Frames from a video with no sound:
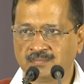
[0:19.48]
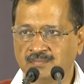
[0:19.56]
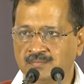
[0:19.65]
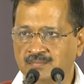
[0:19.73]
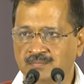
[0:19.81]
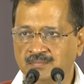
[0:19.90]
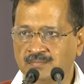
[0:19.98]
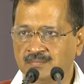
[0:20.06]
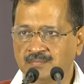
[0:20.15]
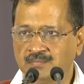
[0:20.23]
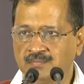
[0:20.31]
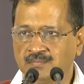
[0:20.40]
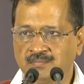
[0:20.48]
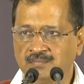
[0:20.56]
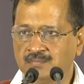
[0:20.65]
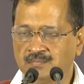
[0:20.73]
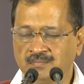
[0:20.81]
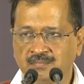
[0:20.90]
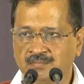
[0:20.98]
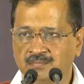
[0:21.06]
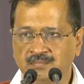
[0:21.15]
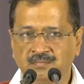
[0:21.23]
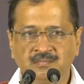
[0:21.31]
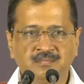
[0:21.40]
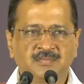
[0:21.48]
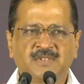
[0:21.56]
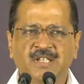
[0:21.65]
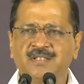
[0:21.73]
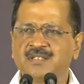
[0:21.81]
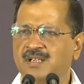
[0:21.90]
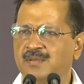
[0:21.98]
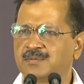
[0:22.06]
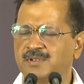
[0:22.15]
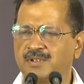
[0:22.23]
तो चन्नी साहब तो